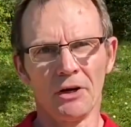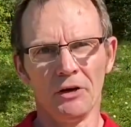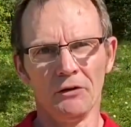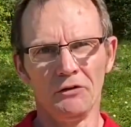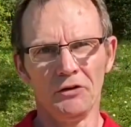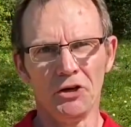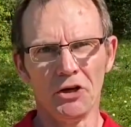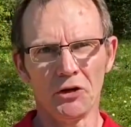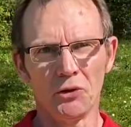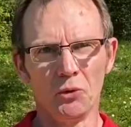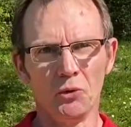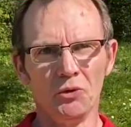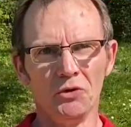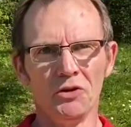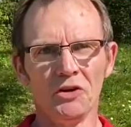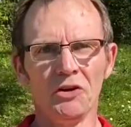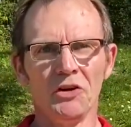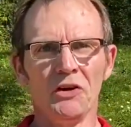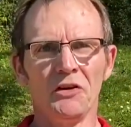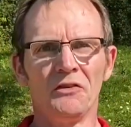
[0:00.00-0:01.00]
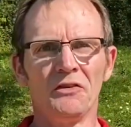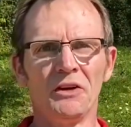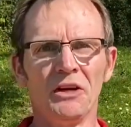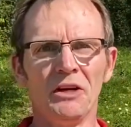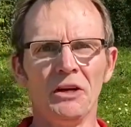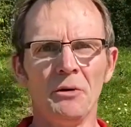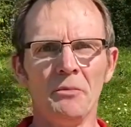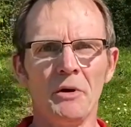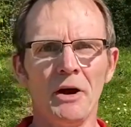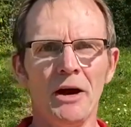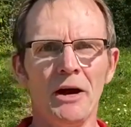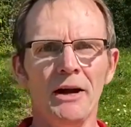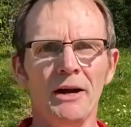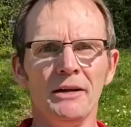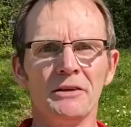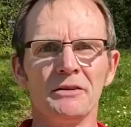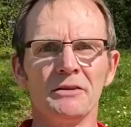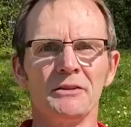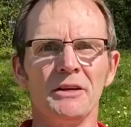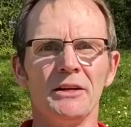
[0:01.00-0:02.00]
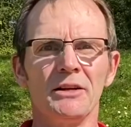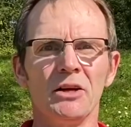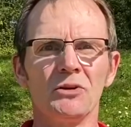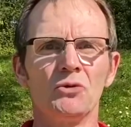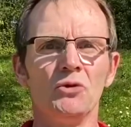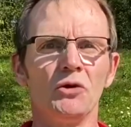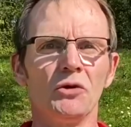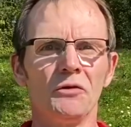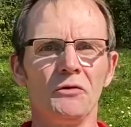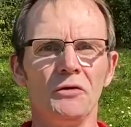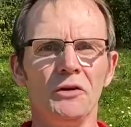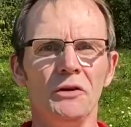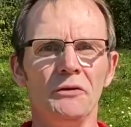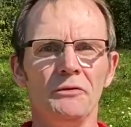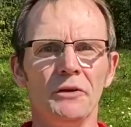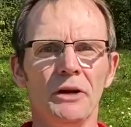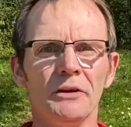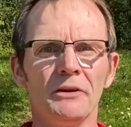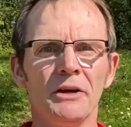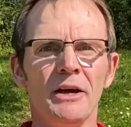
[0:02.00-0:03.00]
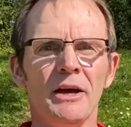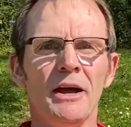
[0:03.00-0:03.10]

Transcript: Wir Grüne sehen im Erhalt der natürlichen Vielfalt